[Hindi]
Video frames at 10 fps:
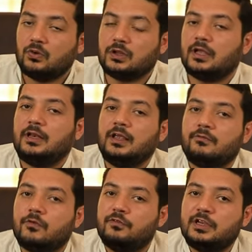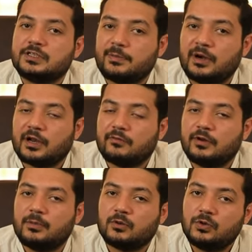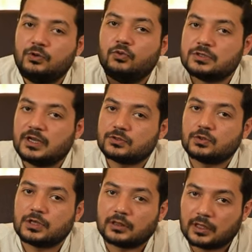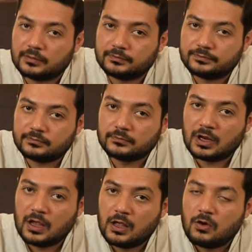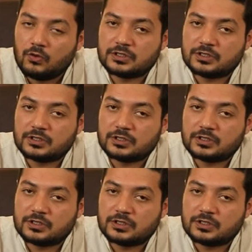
उनके लिए वो वी शेप अंडरवेयर बिल्कुल यूजलेस हो जाता है